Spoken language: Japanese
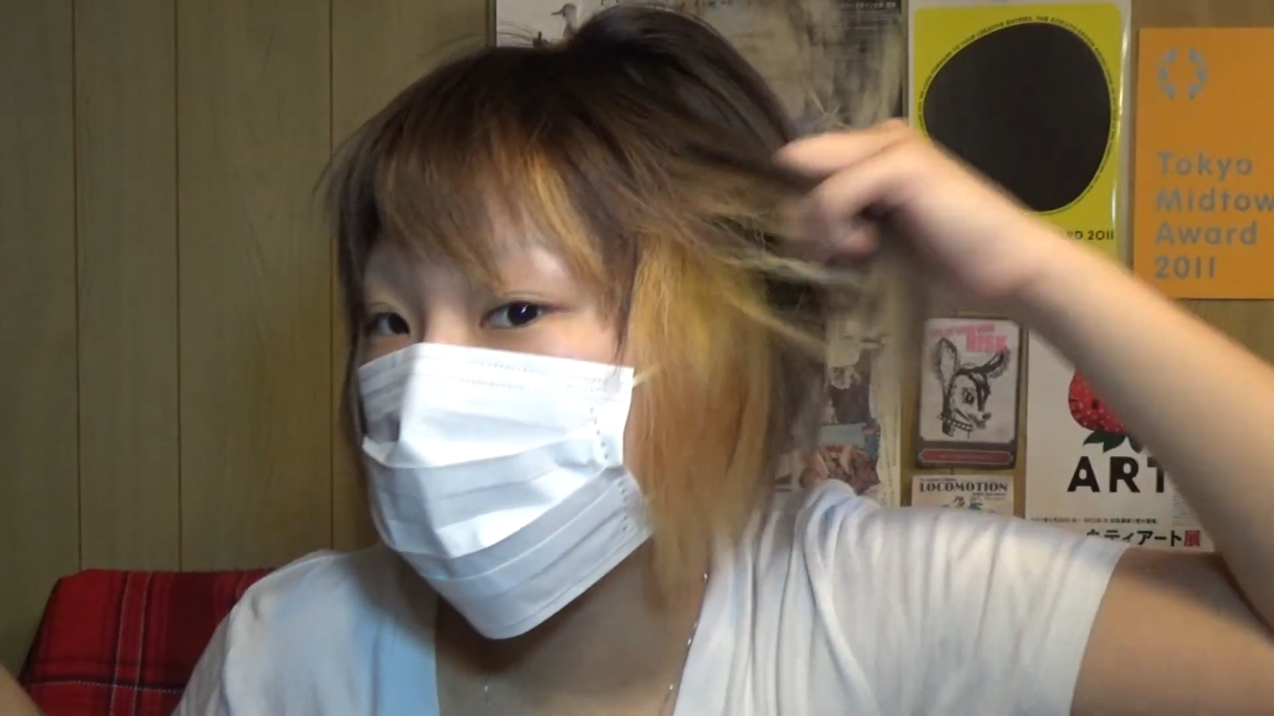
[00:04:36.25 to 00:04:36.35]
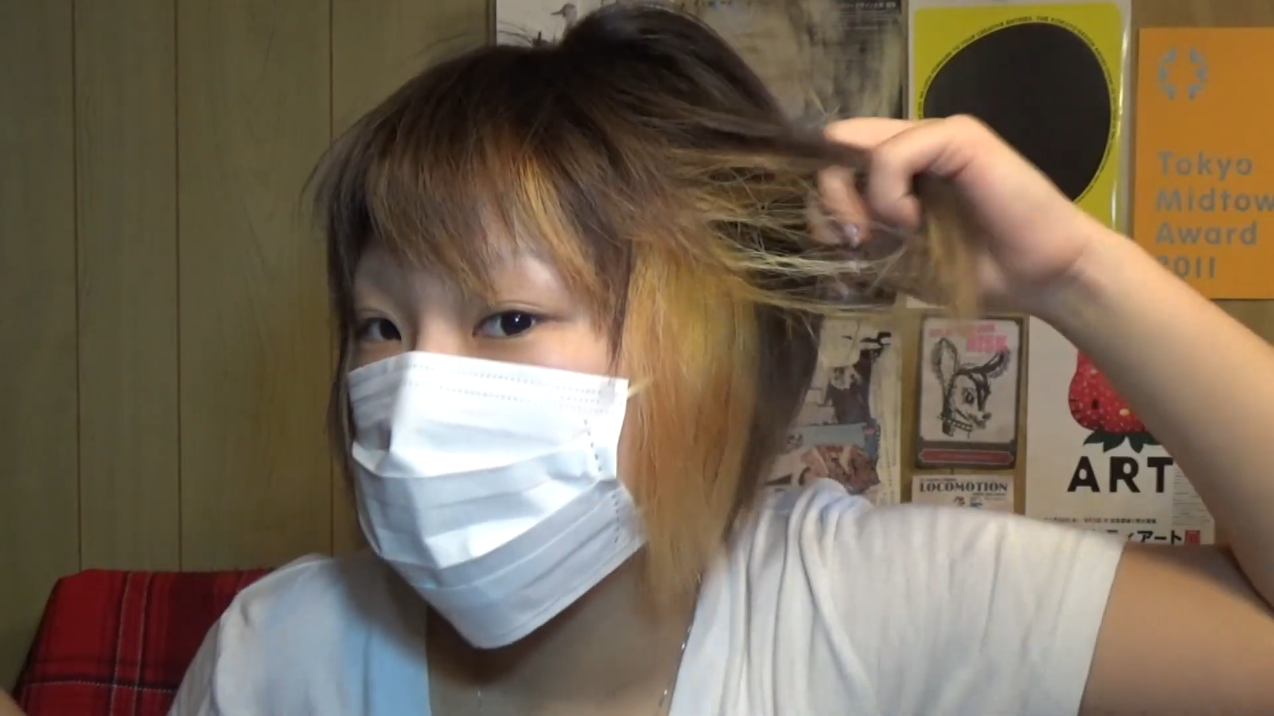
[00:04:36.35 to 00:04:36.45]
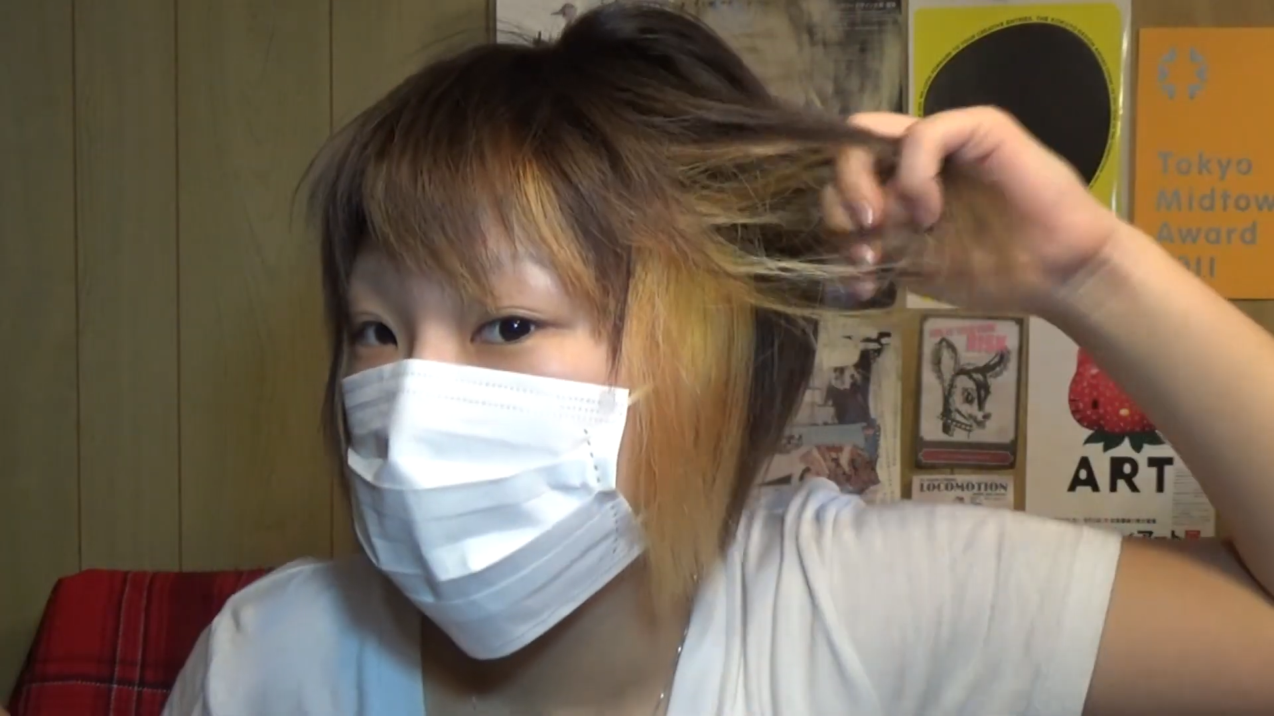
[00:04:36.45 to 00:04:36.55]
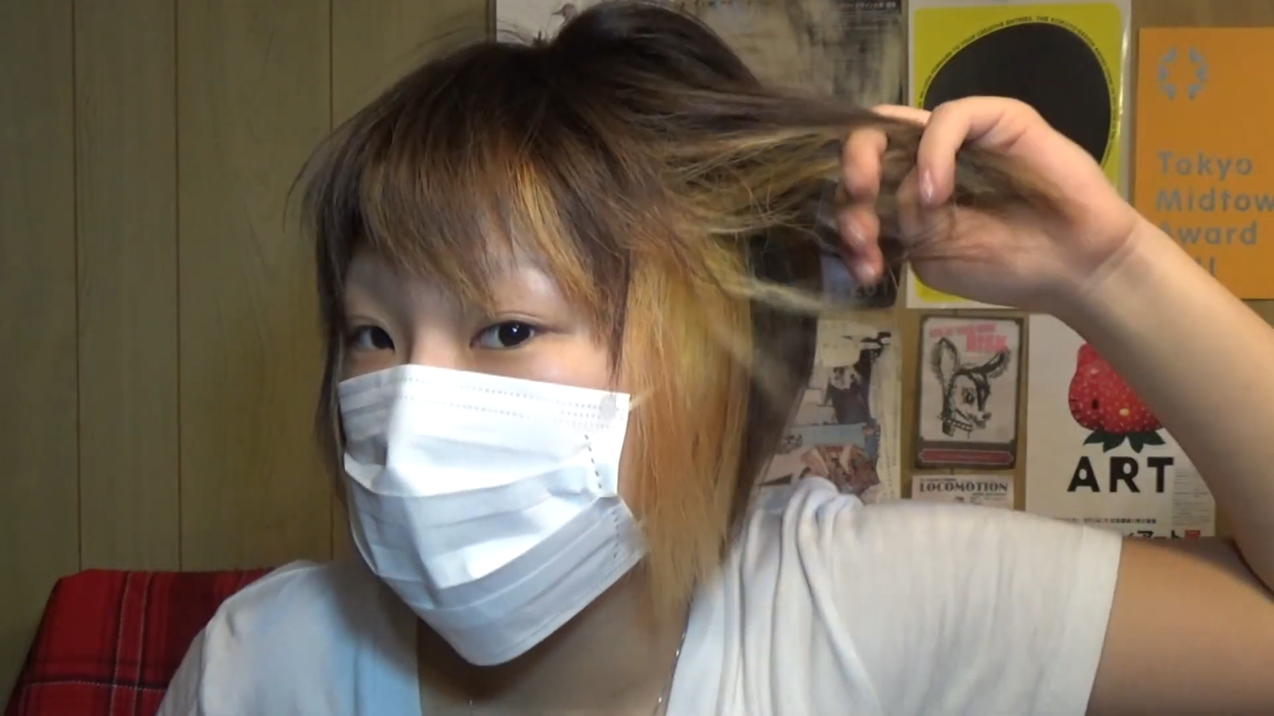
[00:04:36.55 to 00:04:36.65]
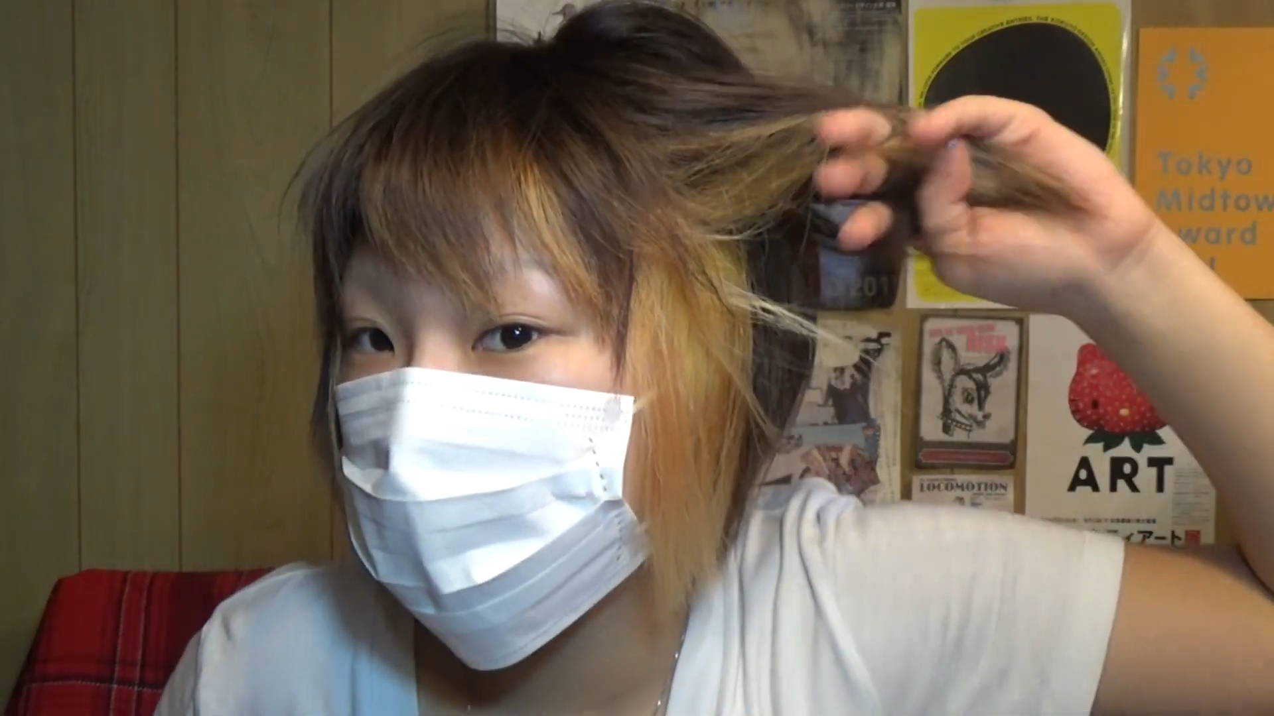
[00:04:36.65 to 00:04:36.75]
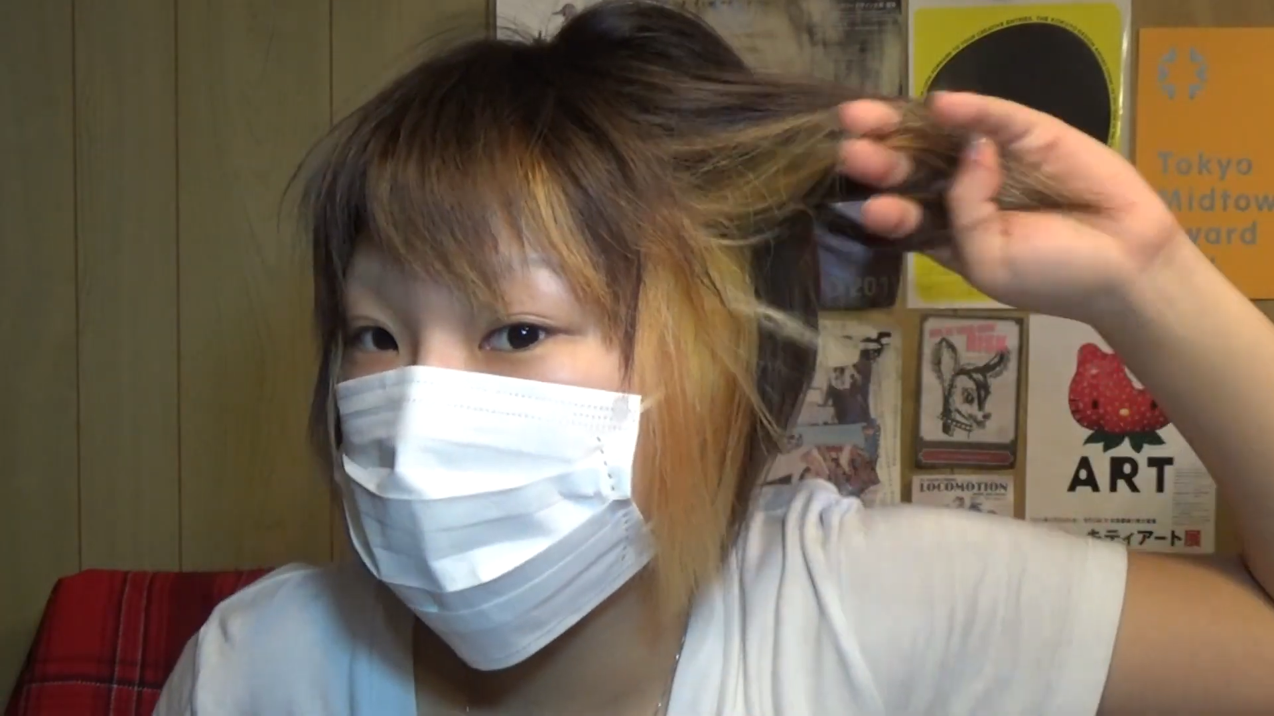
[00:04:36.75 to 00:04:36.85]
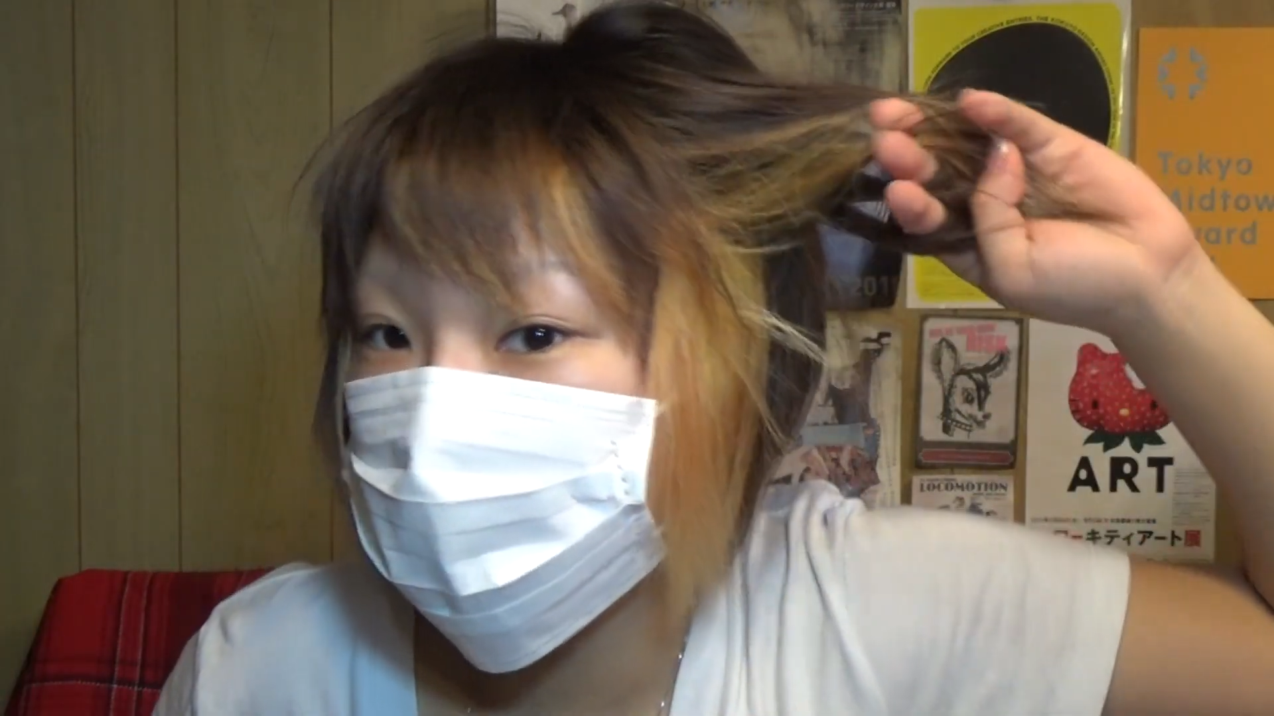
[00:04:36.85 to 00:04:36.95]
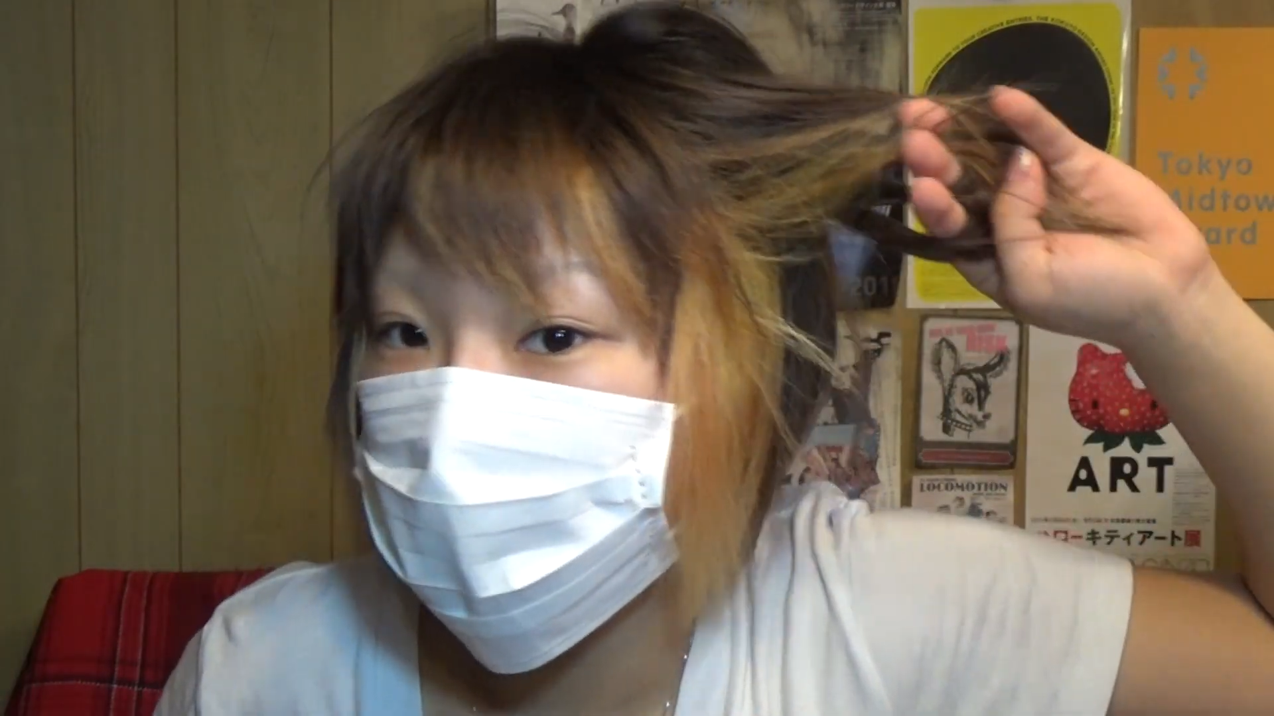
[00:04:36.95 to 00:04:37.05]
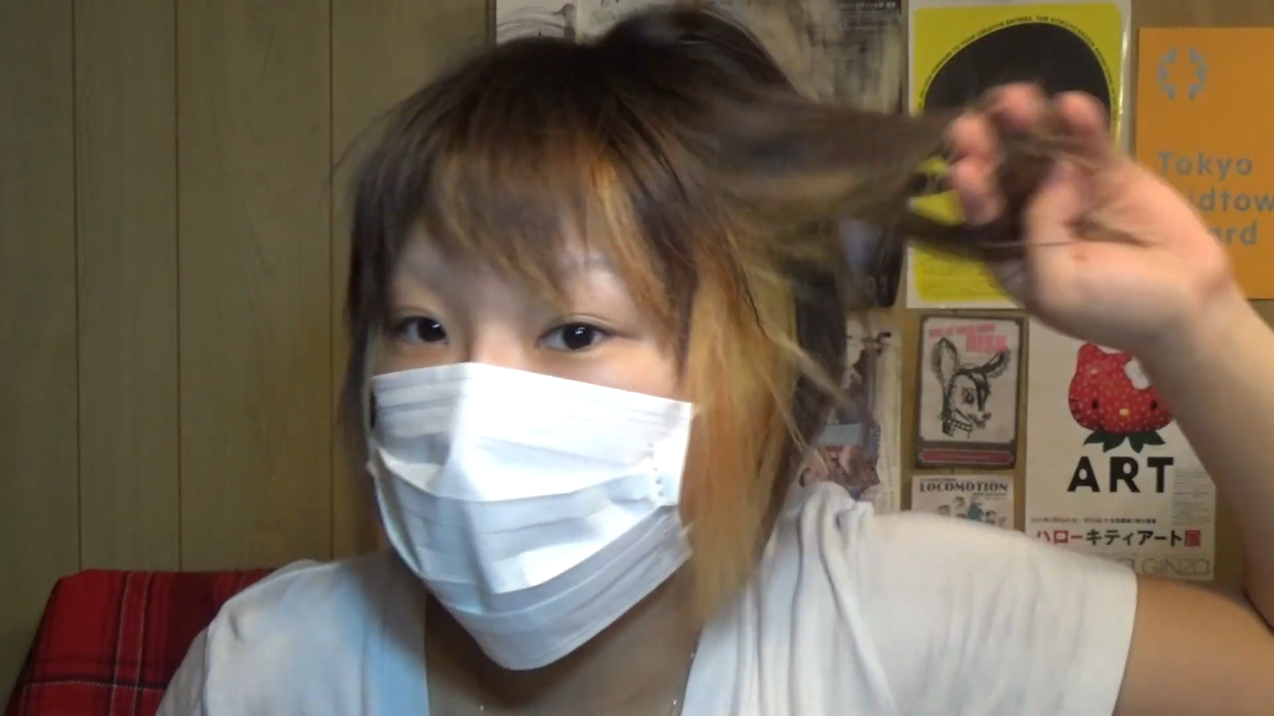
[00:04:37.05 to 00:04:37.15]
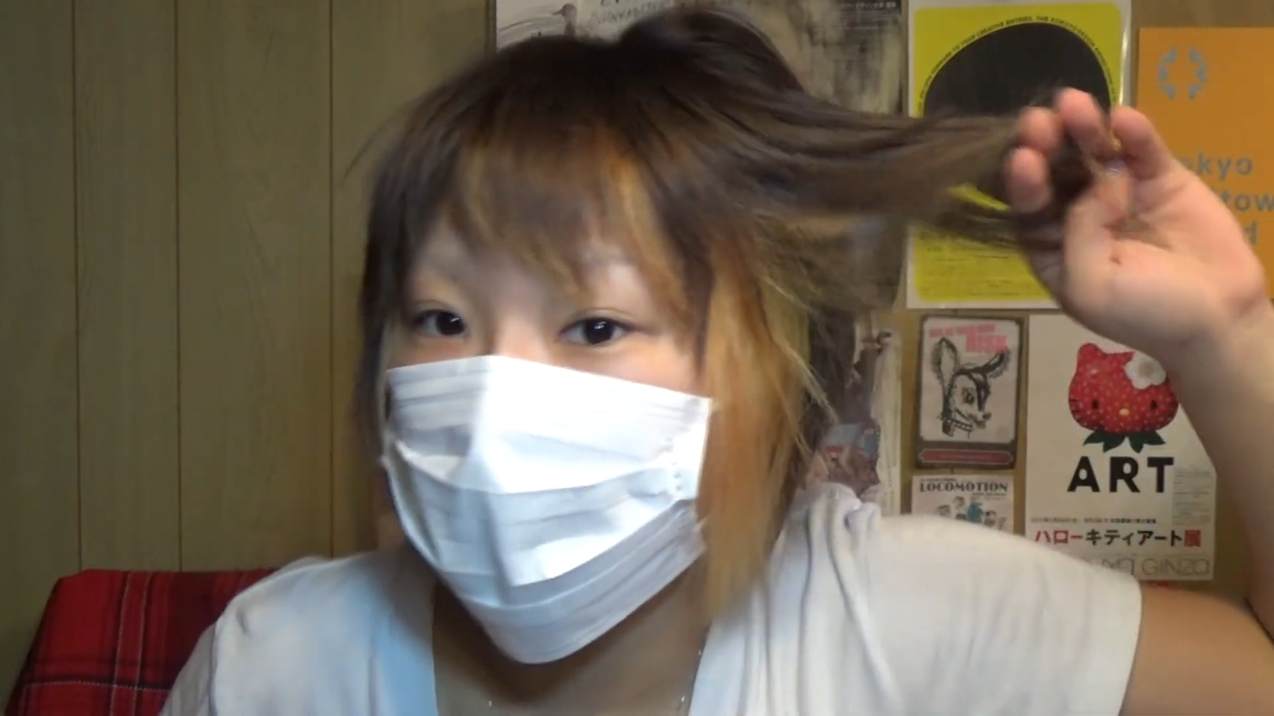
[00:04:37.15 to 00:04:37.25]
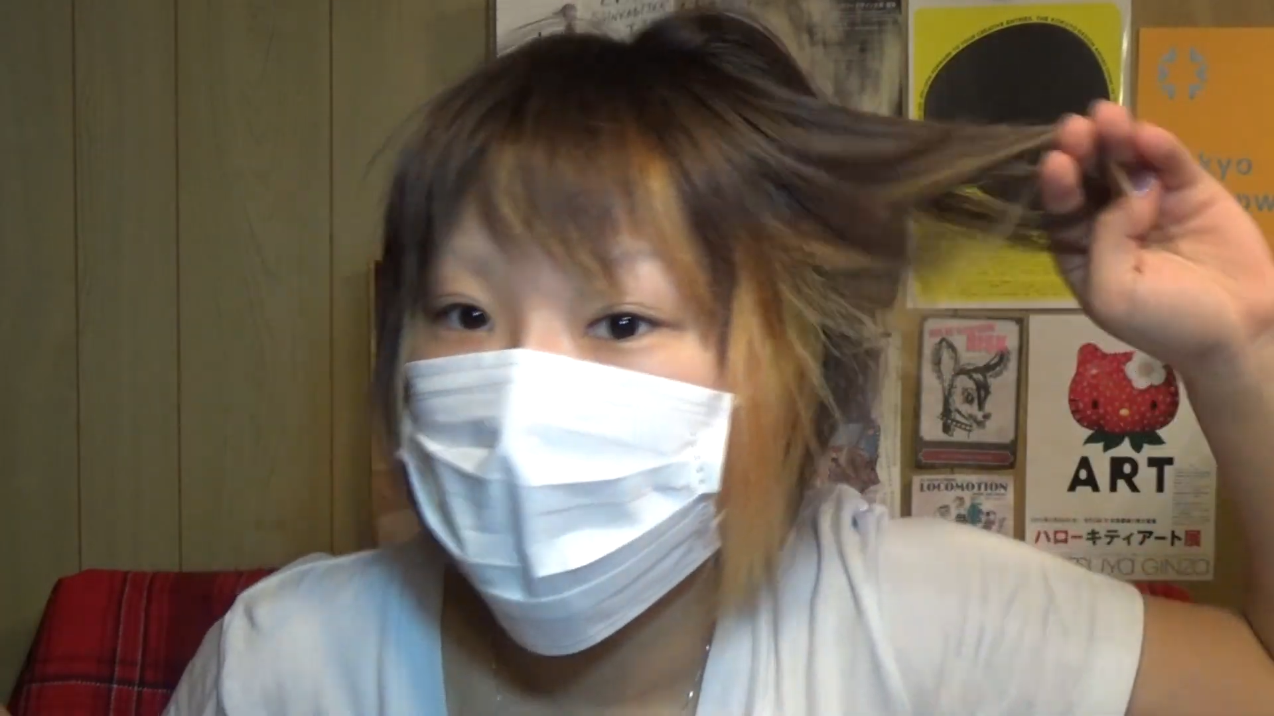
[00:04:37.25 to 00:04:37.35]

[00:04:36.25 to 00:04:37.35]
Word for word: いを見せたくて